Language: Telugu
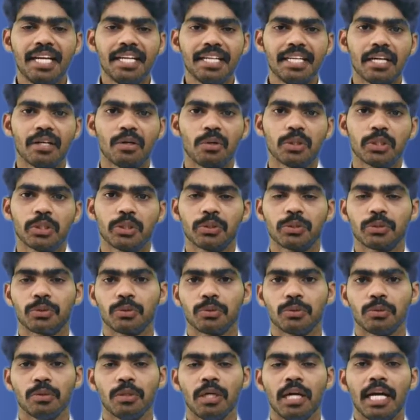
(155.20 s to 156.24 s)
ఏంటి ఆ క్వశ్చన్స్
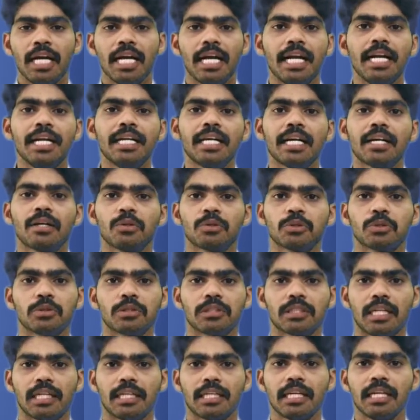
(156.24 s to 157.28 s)
ఏంటి ఆ
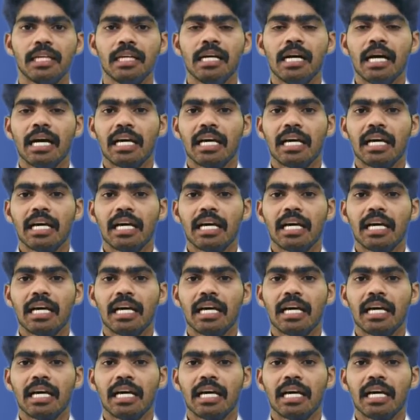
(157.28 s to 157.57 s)
క్వశ్చన్స్ అంటే